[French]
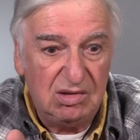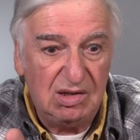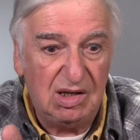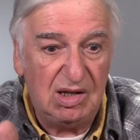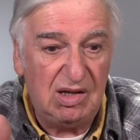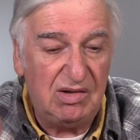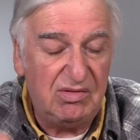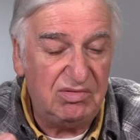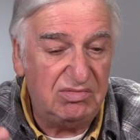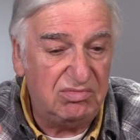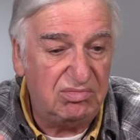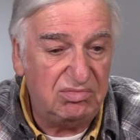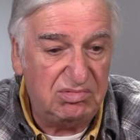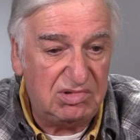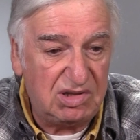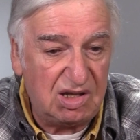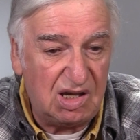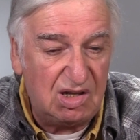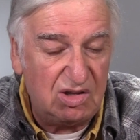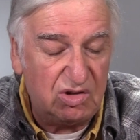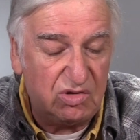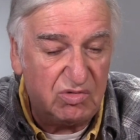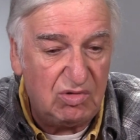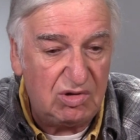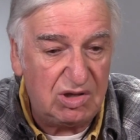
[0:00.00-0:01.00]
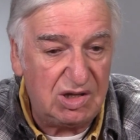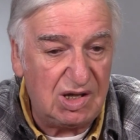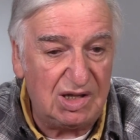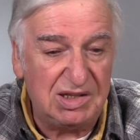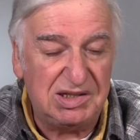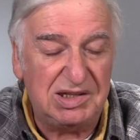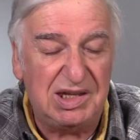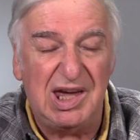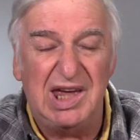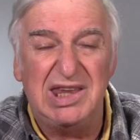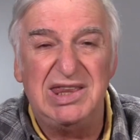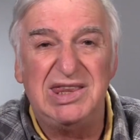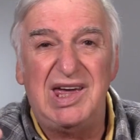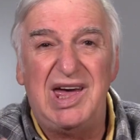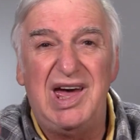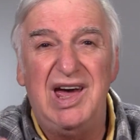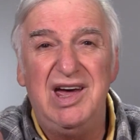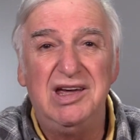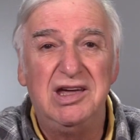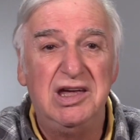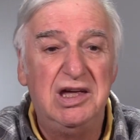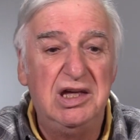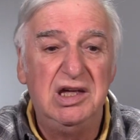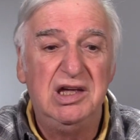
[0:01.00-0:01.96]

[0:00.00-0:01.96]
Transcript: elle a 33, 34 ans,